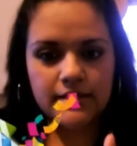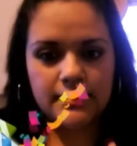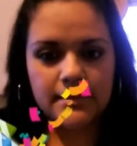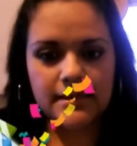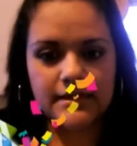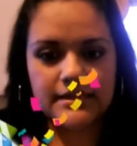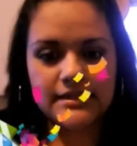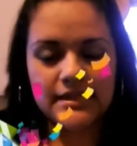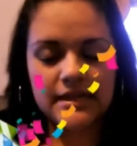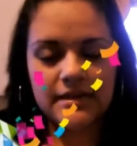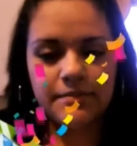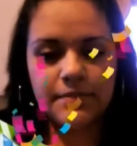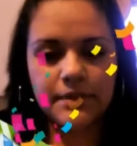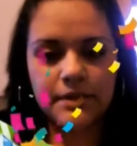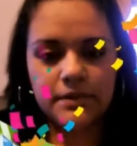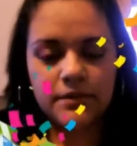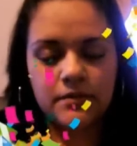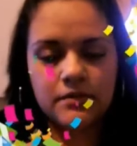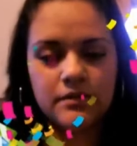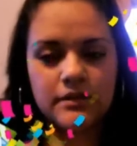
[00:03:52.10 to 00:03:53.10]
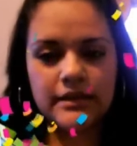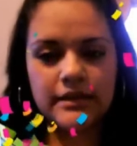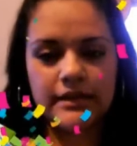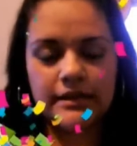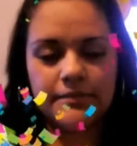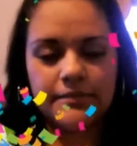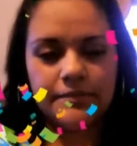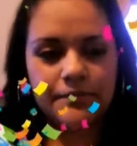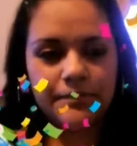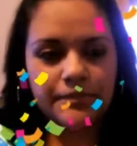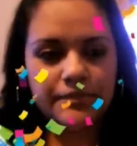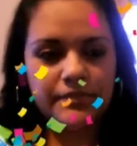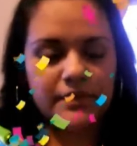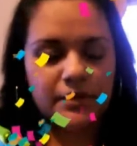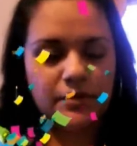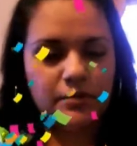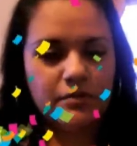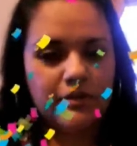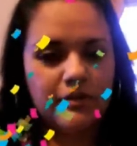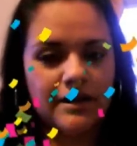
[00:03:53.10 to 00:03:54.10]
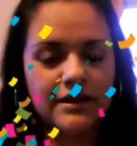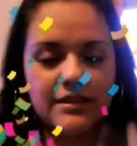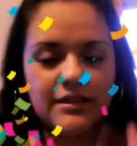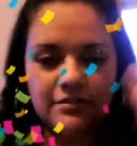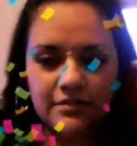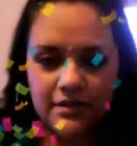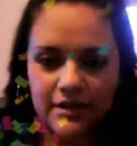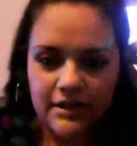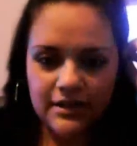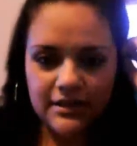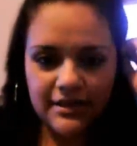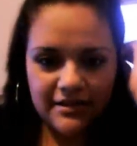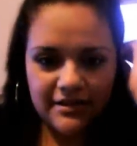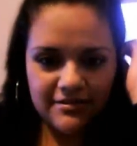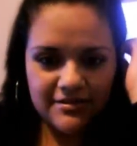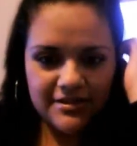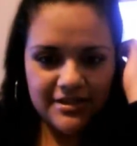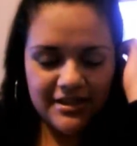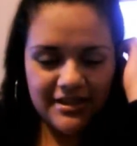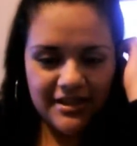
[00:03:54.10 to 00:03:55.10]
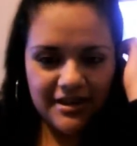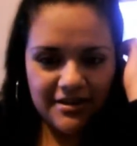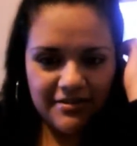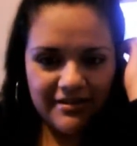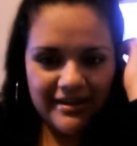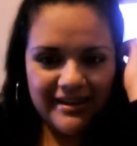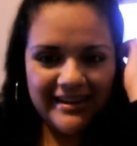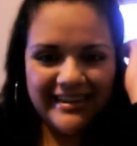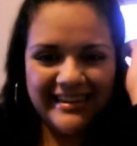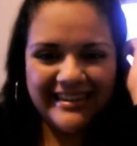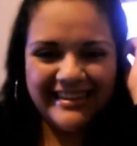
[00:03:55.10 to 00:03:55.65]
Tercera pregunta, o cuarta, o quinta, no sé ya cuál